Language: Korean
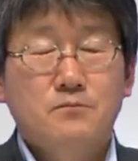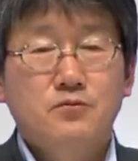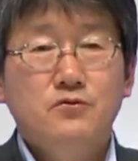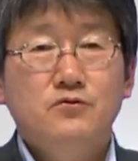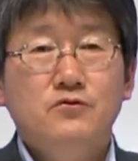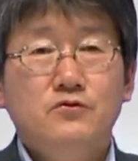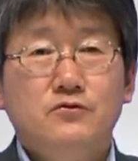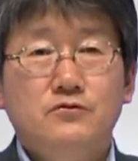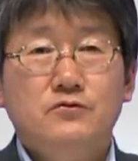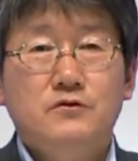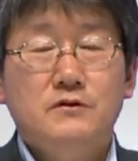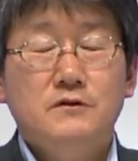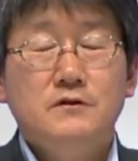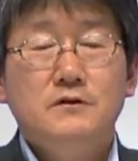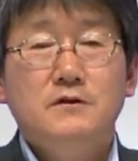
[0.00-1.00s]

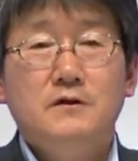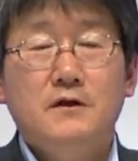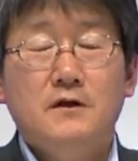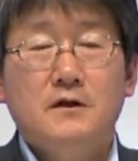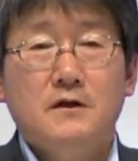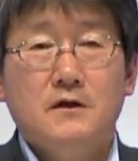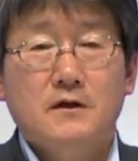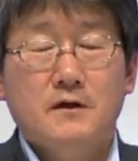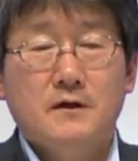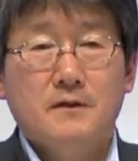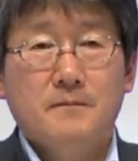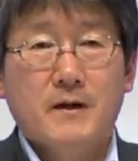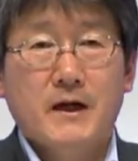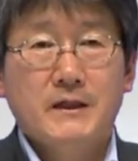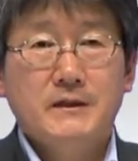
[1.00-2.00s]
분류를
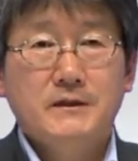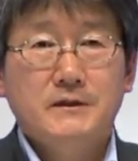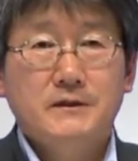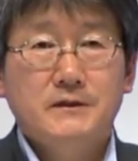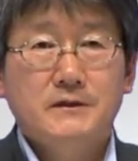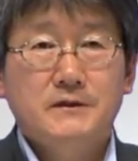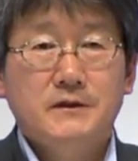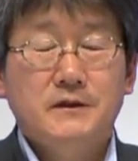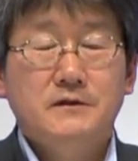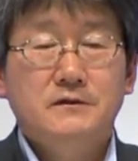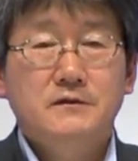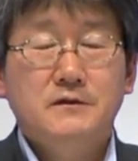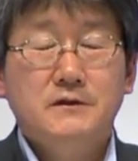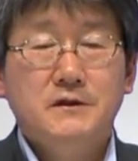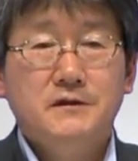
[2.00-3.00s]
많이 예를
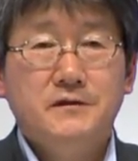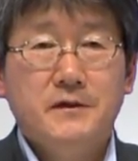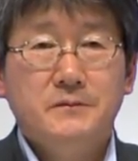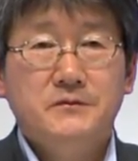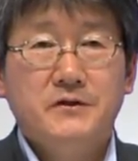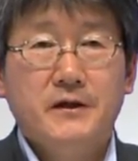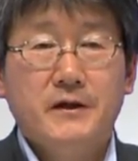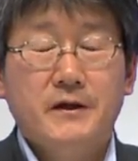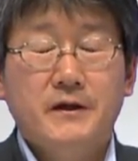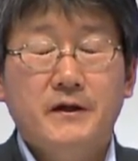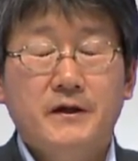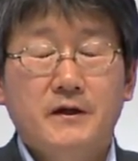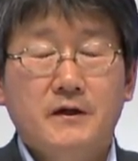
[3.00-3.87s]
들기 때문에